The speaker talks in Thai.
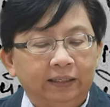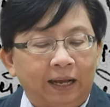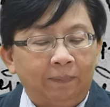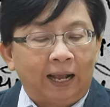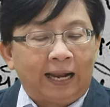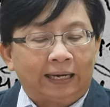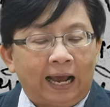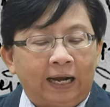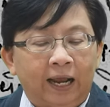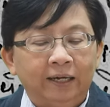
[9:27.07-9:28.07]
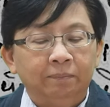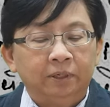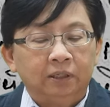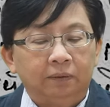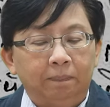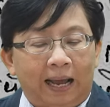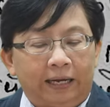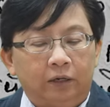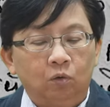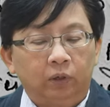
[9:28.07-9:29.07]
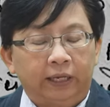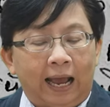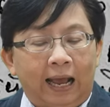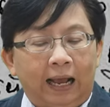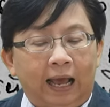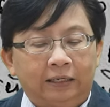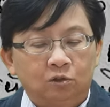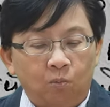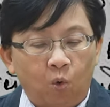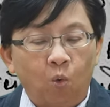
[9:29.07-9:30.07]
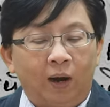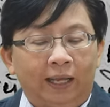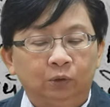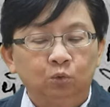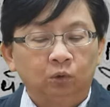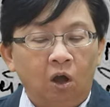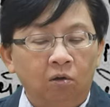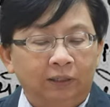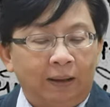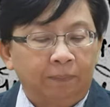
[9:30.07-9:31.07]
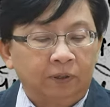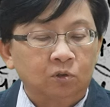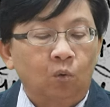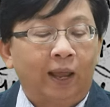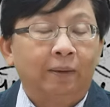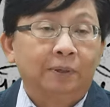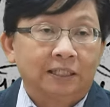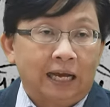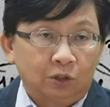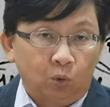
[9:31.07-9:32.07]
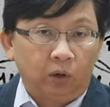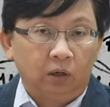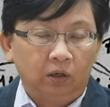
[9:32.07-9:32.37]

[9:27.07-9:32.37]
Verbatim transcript: ทำการงานให้ดำเนินไปโดยทางอันสมควรและถูกต้องตามประสงค์แห่งประชาชน